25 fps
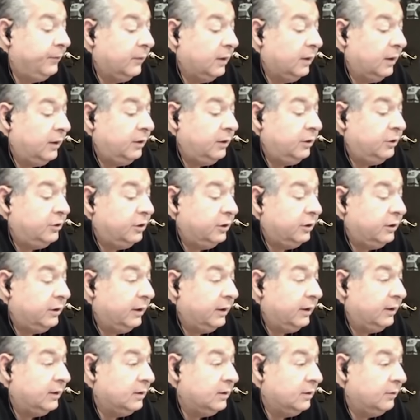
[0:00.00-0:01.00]
они
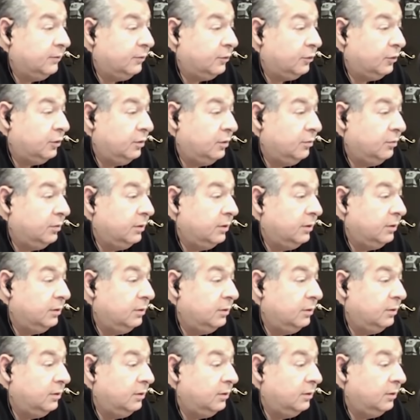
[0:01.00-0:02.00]
считаются вроде бы
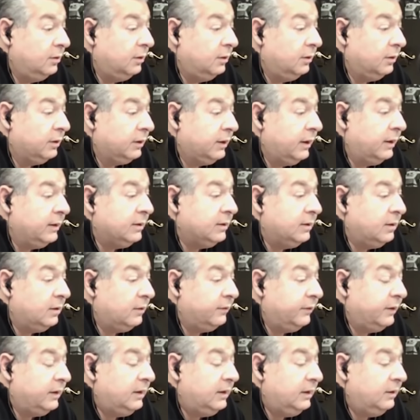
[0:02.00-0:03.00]
а,
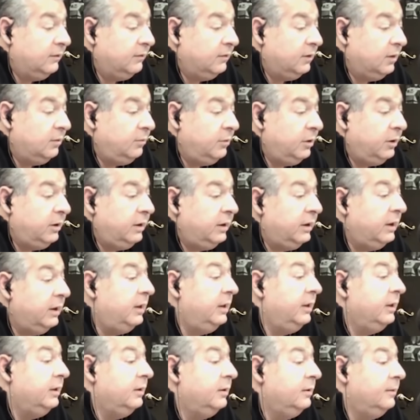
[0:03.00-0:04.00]
консервативными
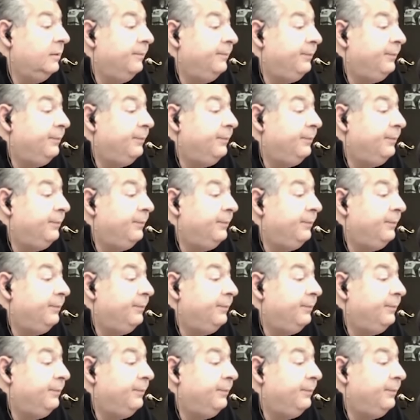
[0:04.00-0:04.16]
или